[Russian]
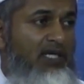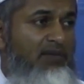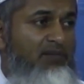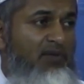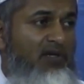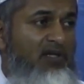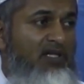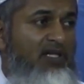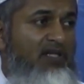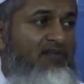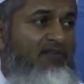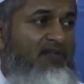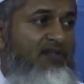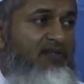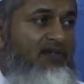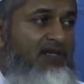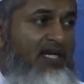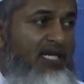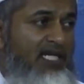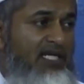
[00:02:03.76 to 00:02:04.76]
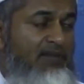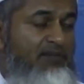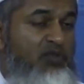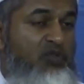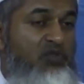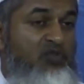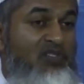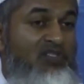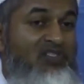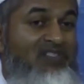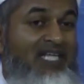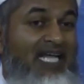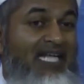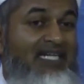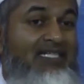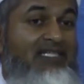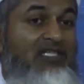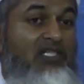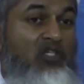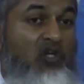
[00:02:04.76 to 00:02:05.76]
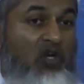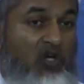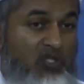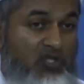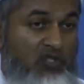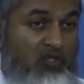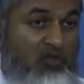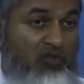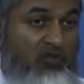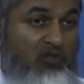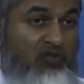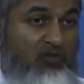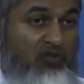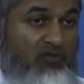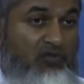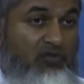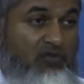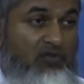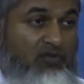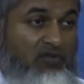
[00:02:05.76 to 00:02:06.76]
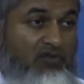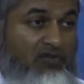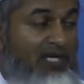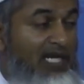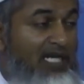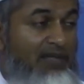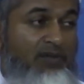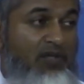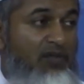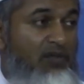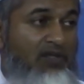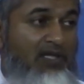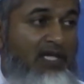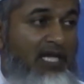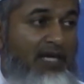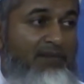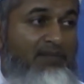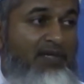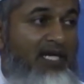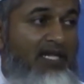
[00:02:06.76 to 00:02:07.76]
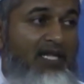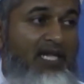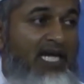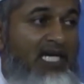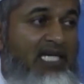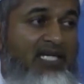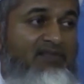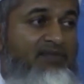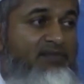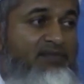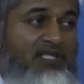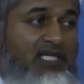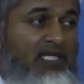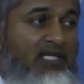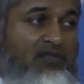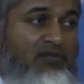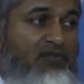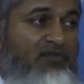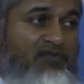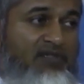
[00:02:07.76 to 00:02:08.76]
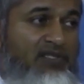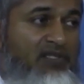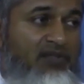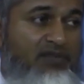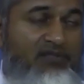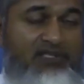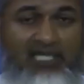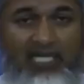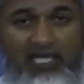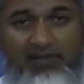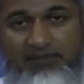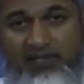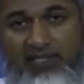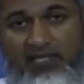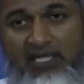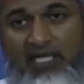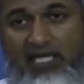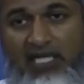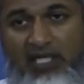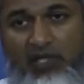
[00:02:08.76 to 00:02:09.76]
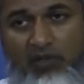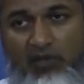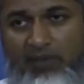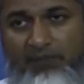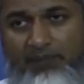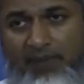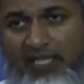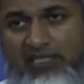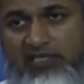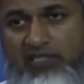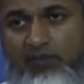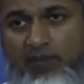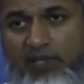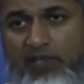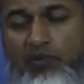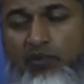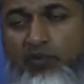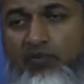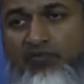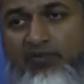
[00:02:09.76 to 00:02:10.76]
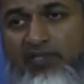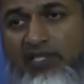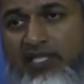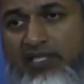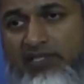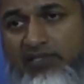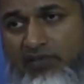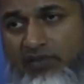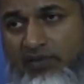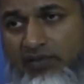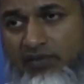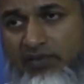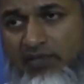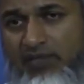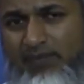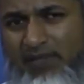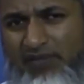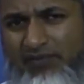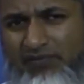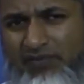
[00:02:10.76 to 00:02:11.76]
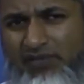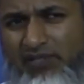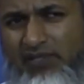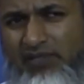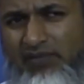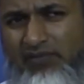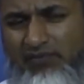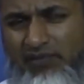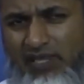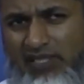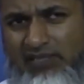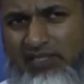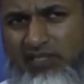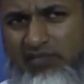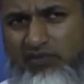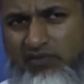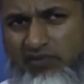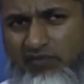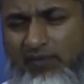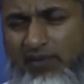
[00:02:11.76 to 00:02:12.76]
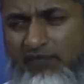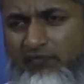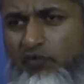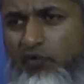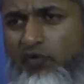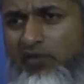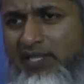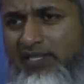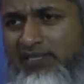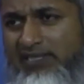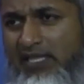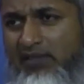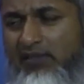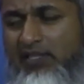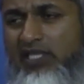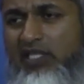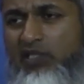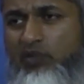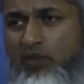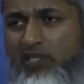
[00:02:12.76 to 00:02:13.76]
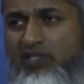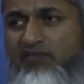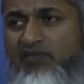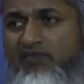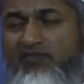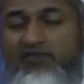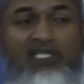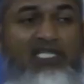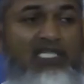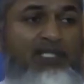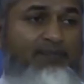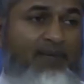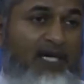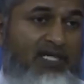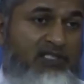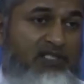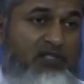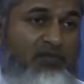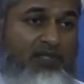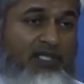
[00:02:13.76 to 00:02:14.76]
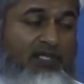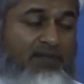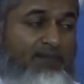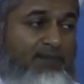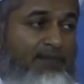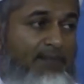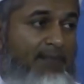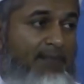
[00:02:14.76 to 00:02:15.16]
Мауляна Фадлу Рахим уже стоял в коридоре. Да помилует его Аллах и дарует ему высший рай. Скажите амин. Он умер примерно года 4 назад, в 2015 -м.